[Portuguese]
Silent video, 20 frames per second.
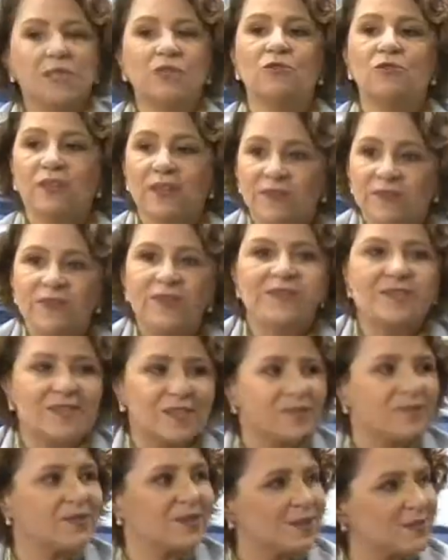e o que
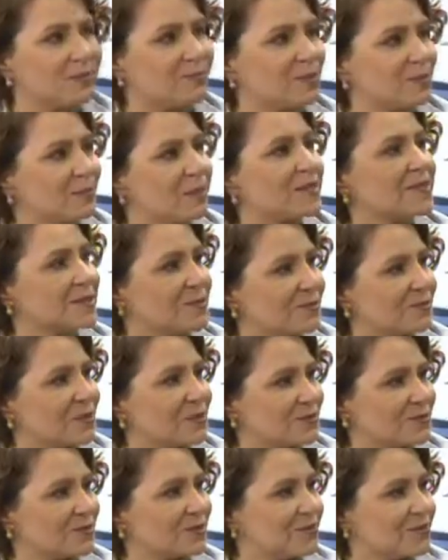fazer com essa informação
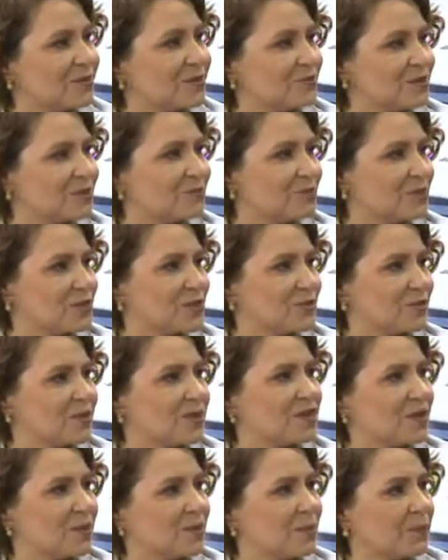dentro do, de uma
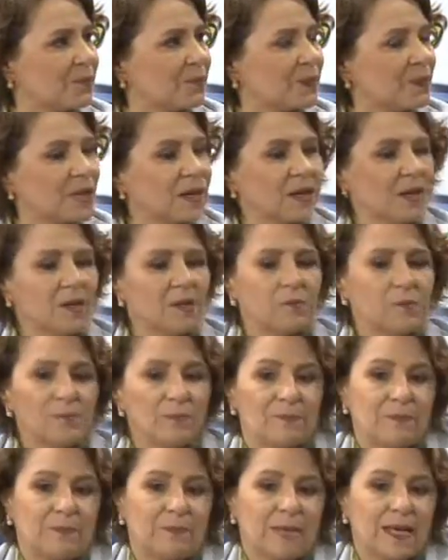instituição.
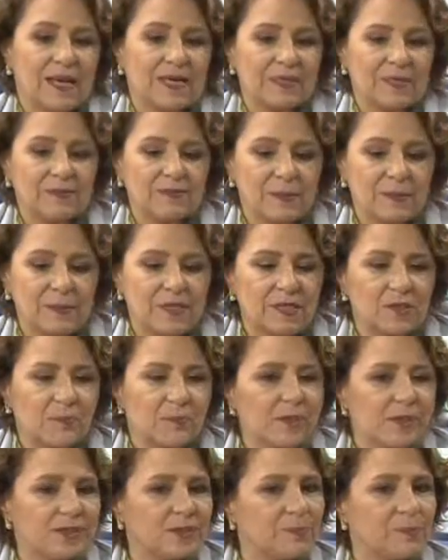Essa informação
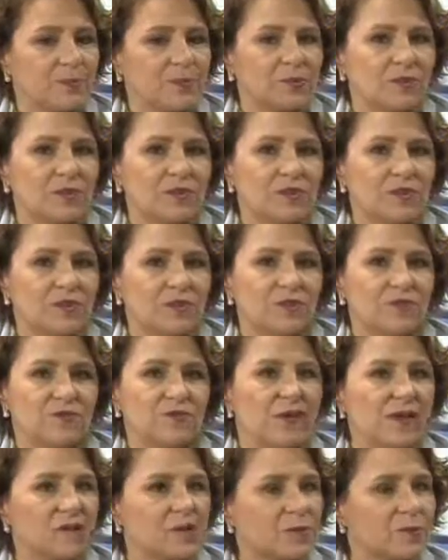passa por
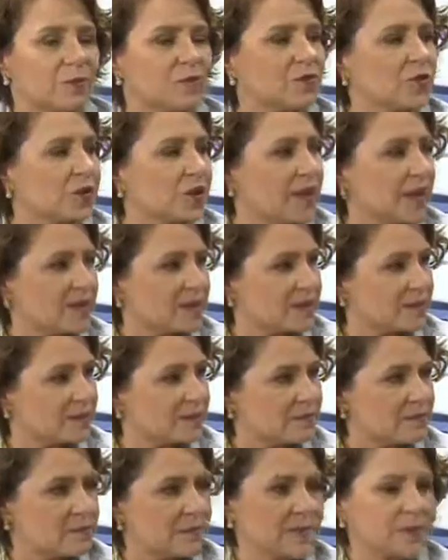diversos profissionais,
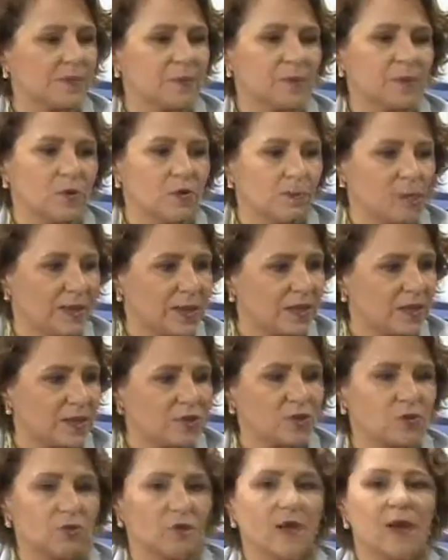passa pelo
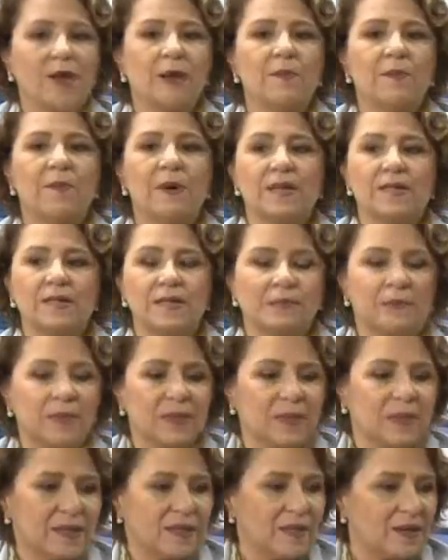médico, passa
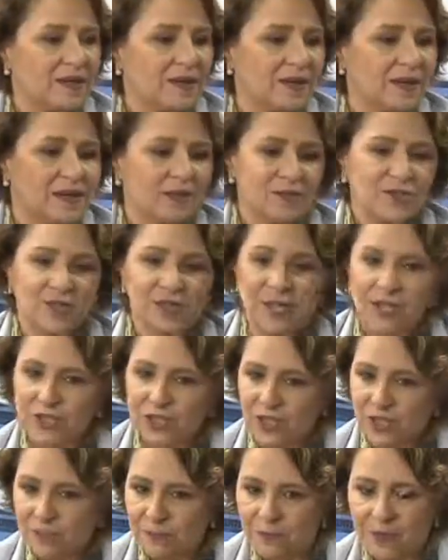pela auxiliar
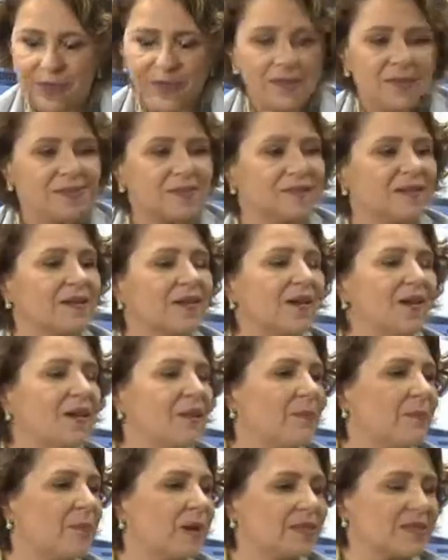de limpeza,
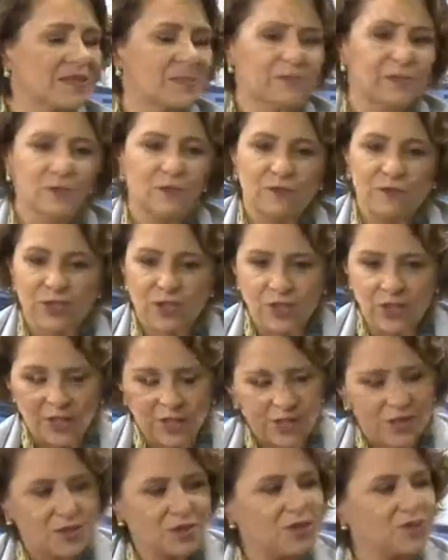passa pelo
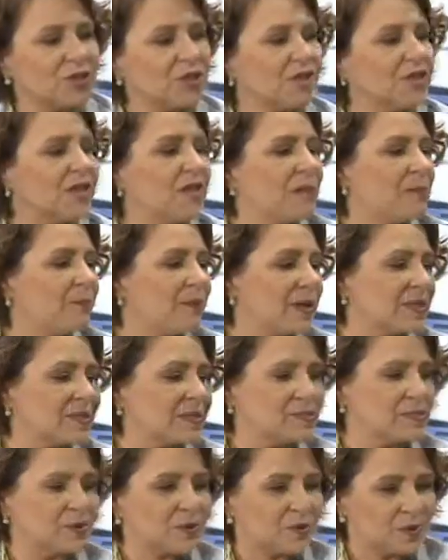vigilante,
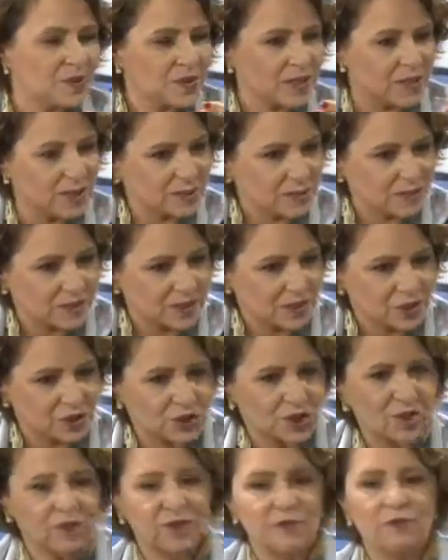passa pelo auxiliar
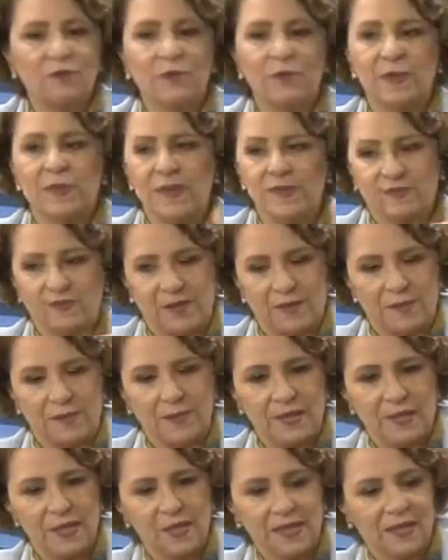administrativo, pela
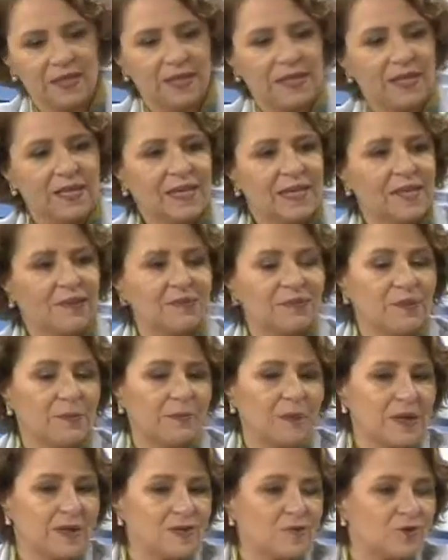enfermeira, enfim,
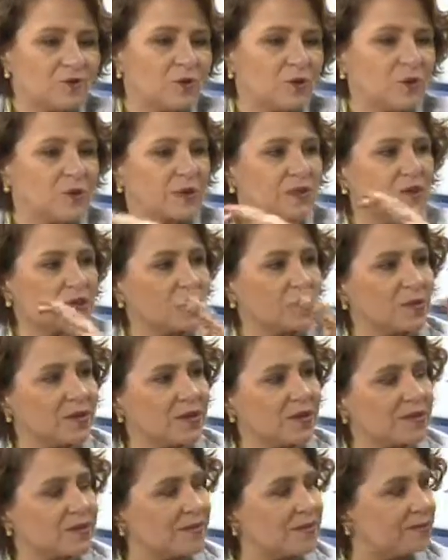passam
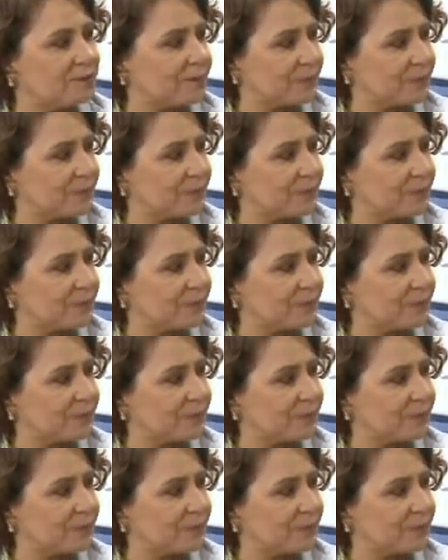informações.